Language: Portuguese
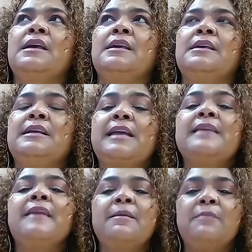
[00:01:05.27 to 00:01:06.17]
E ele é
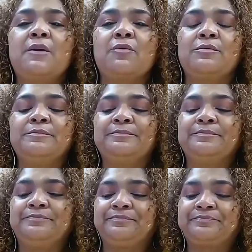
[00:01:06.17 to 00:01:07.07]
endêmico.
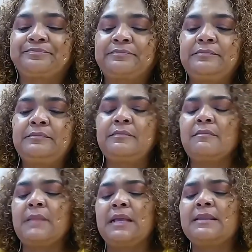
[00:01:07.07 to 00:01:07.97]

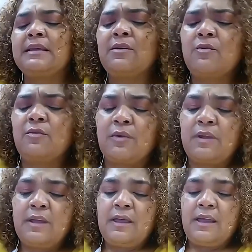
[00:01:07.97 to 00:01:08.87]
Então,
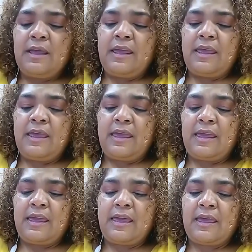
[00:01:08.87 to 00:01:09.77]

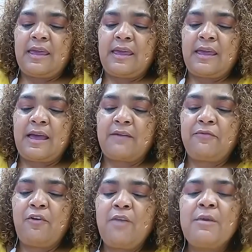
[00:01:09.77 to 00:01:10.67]
é, a
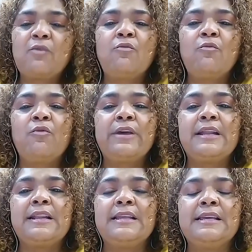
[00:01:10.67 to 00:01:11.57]
forma como
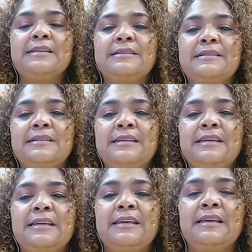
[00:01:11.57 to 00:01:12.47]
ele
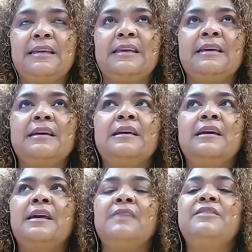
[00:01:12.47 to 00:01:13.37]
se
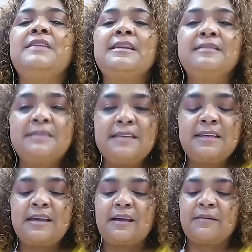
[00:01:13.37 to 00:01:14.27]

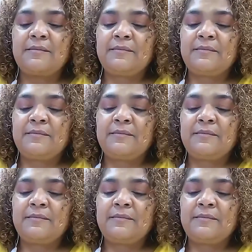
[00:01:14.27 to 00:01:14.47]
evidencia